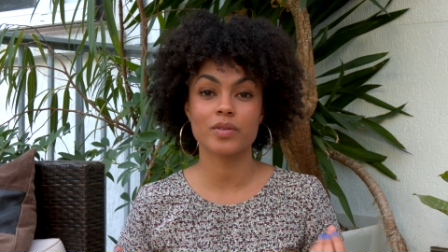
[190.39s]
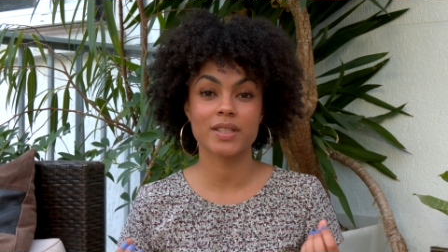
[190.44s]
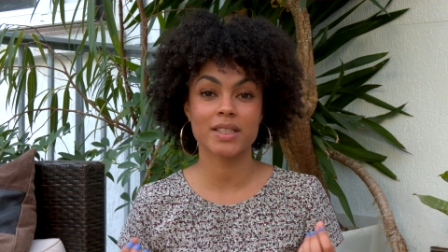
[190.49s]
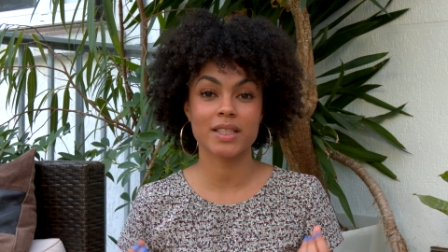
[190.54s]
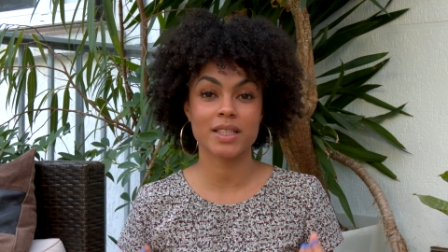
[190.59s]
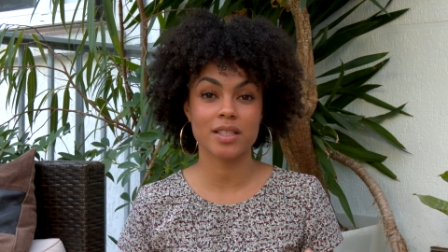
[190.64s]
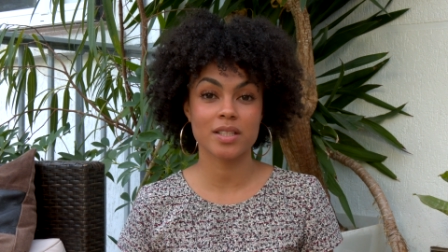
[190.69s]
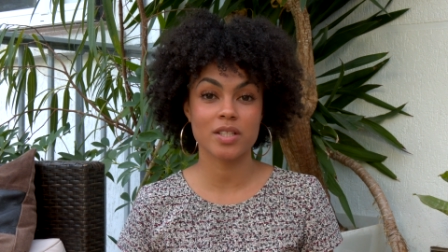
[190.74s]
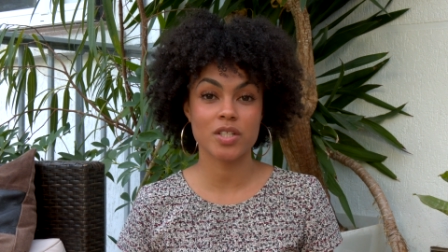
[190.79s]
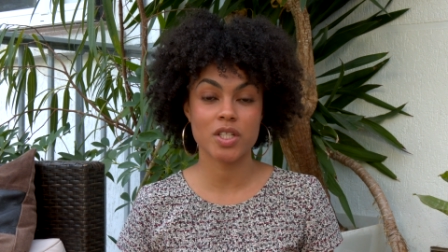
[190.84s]
le
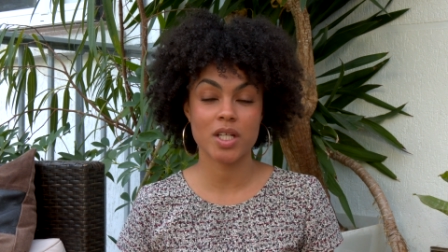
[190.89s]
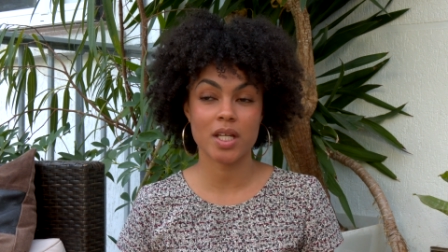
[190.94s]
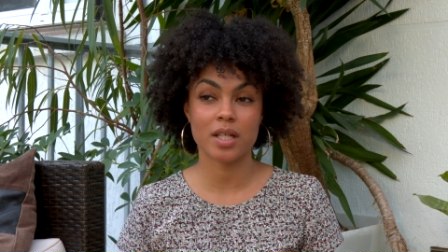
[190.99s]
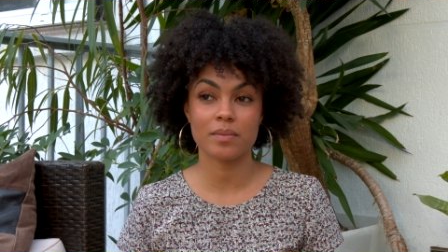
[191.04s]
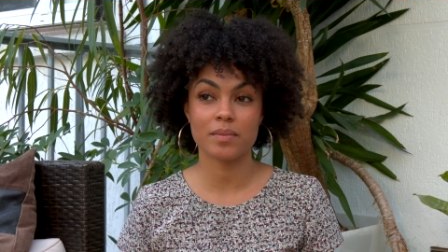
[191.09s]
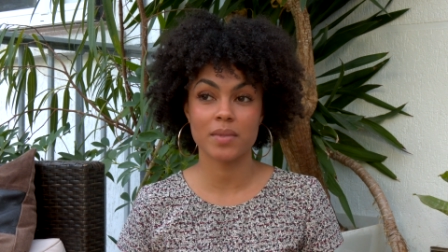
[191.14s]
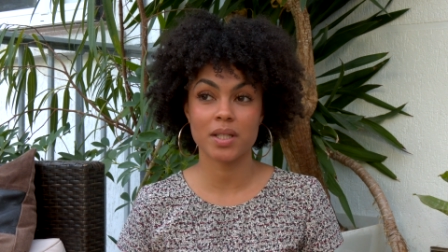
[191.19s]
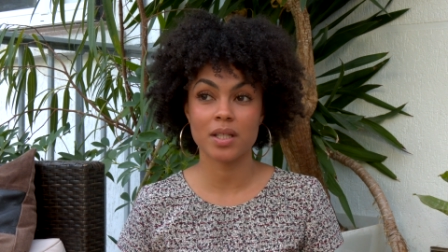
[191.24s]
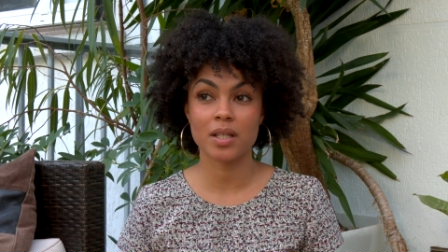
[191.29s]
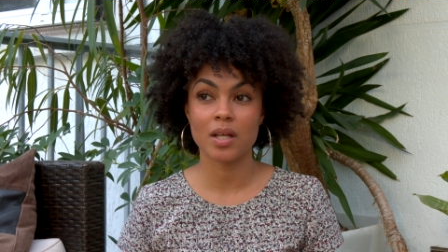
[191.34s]
skinny
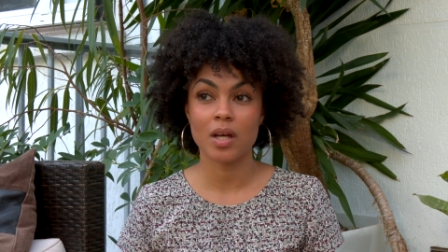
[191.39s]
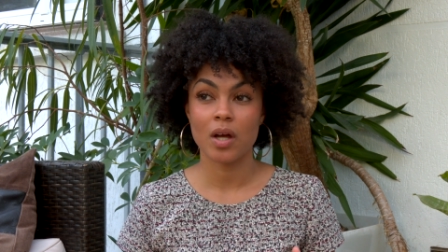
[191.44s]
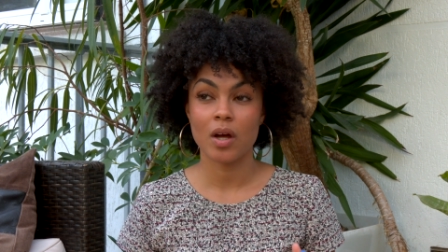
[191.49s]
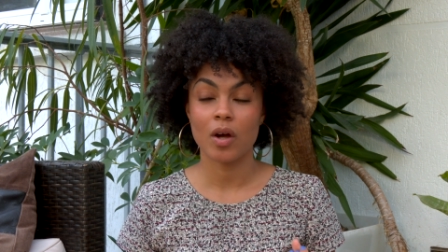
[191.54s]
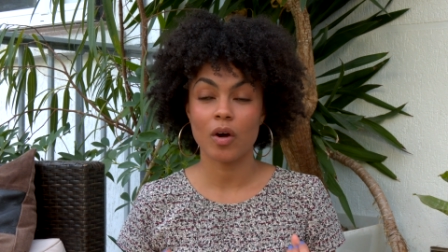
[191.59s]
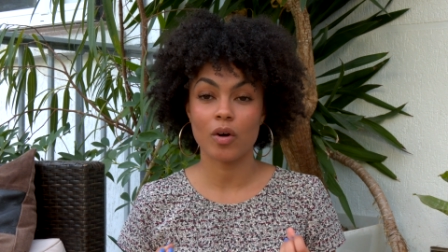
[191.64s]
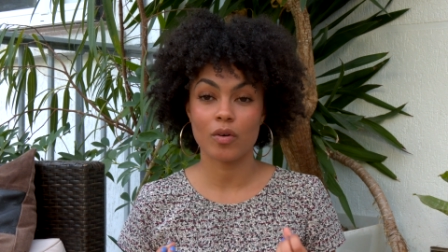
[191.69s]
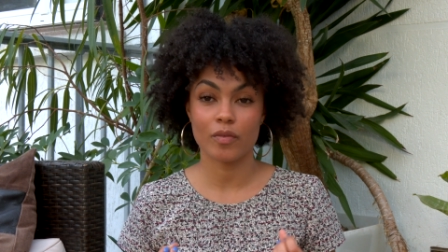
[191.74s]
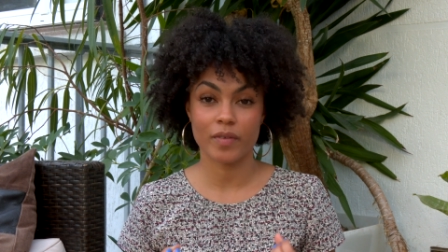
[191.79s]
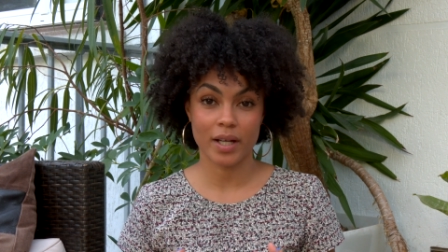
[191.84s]
shaming
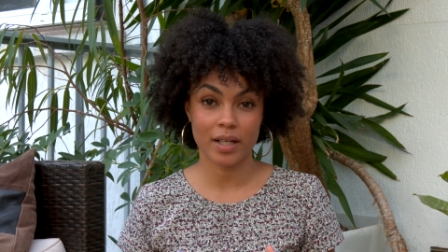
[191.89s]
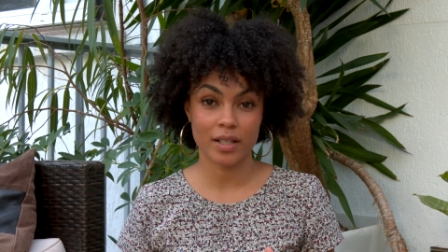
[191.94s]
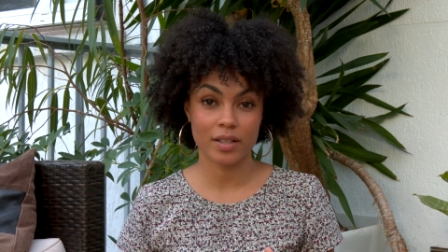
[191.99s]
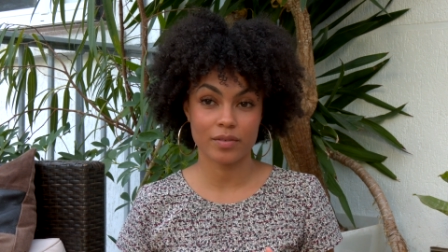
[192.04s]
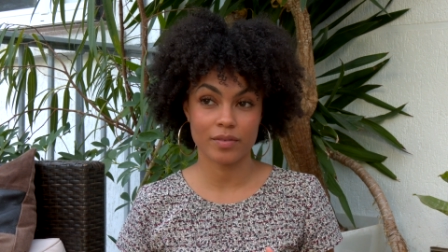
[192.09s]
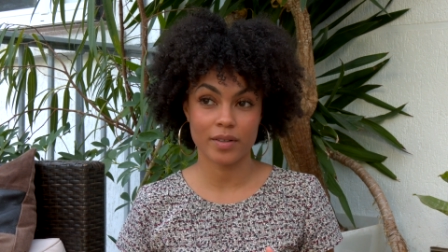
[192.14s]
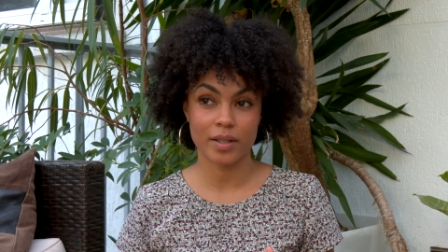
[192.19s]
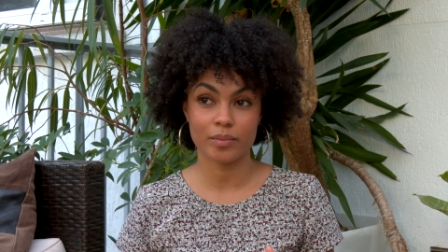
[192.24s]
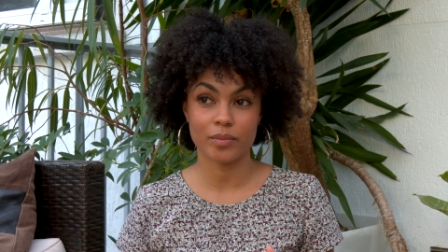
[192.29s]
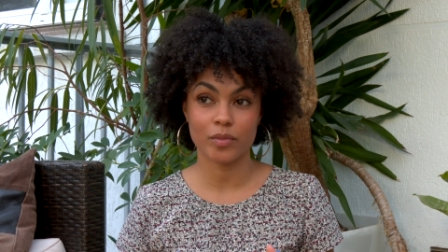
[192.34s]
envers
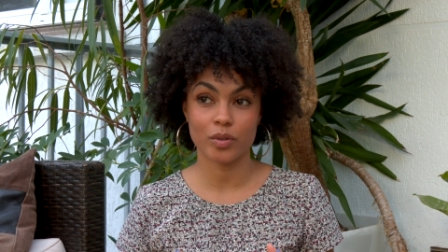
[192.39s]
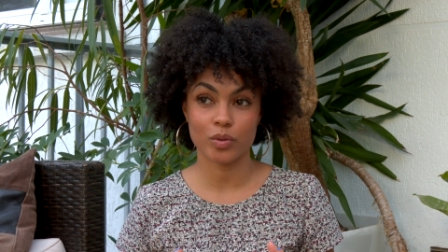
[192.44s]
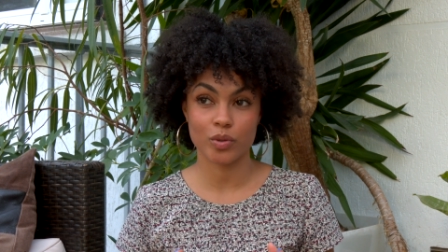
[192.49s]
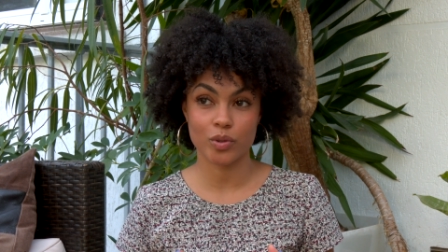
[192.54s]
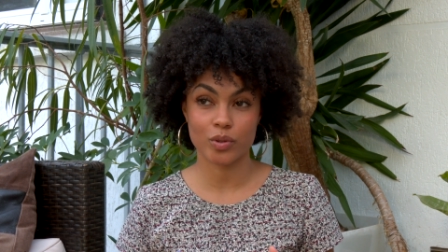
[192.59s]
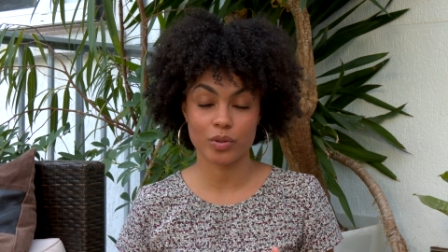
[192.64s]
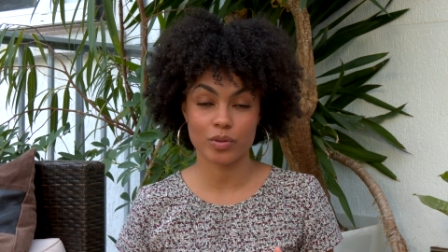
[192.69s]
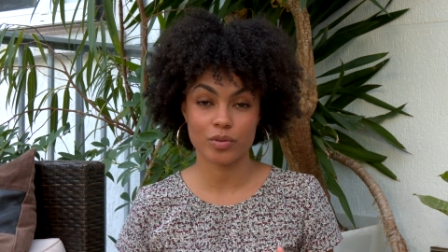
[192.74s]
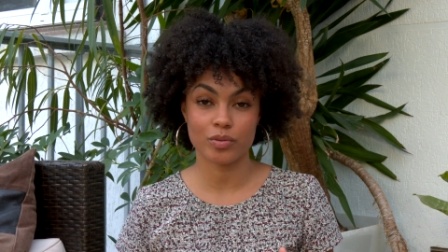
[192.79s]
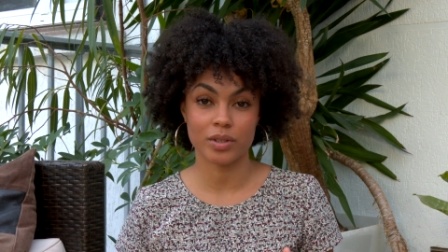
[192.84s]
les femmes
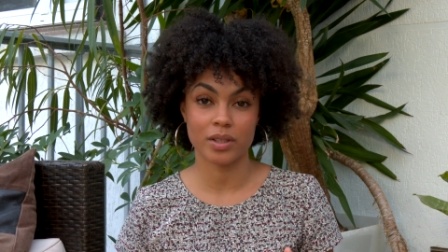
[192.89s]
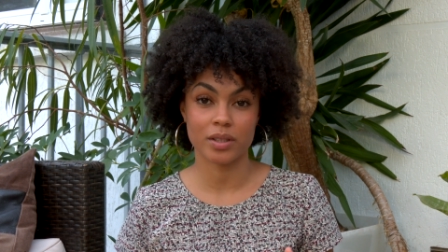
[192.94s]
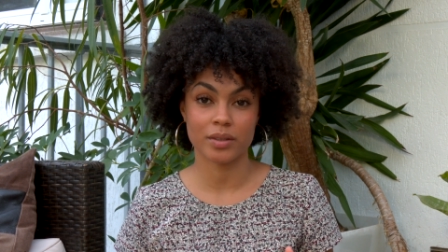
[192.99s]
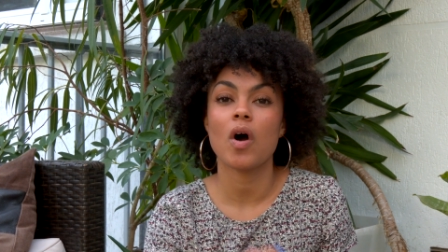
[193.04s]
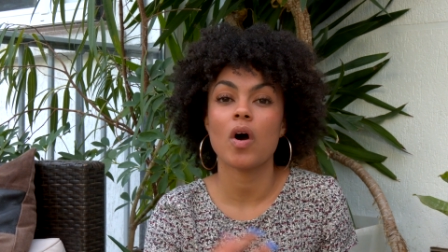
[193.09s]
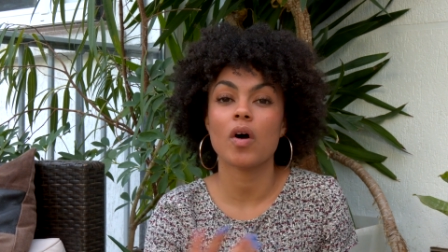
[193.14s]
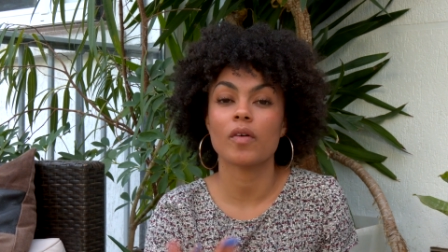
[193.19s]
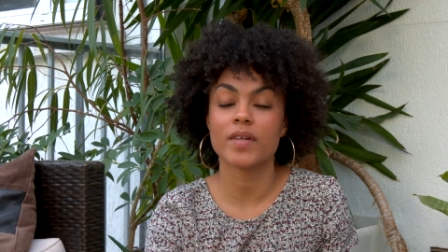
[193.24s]
aujourd'hui.